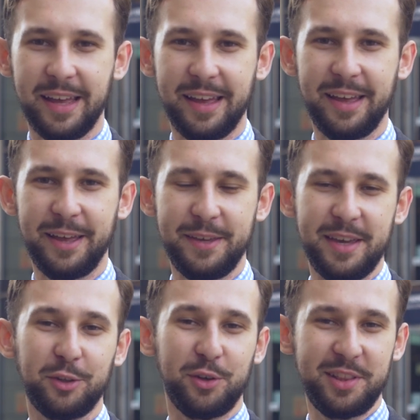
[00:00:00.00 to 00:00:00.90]
E,
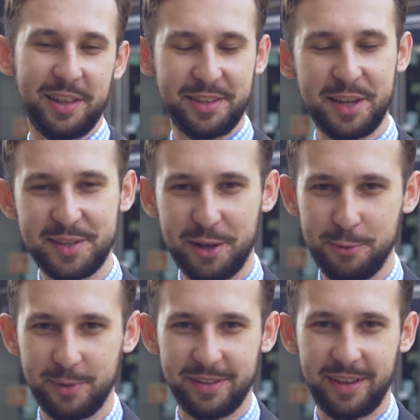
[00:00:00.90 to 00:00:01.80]
jak to Hitler nie
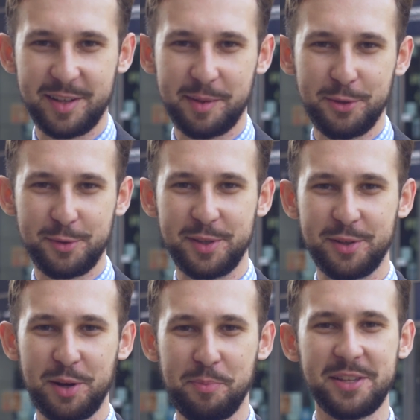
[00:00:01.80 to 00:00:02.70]
zdał e, egzaminu z
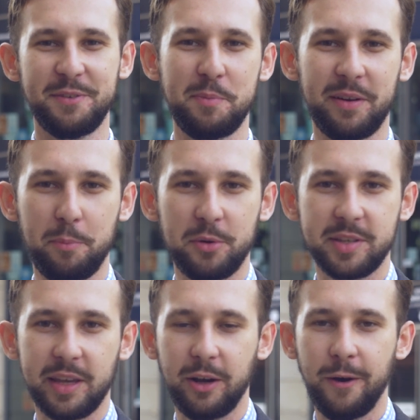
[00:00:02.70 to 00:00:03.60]
historii państwa i prawa
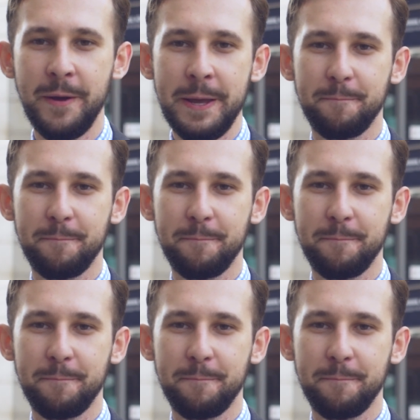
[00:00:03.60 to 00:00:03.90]
polskiego,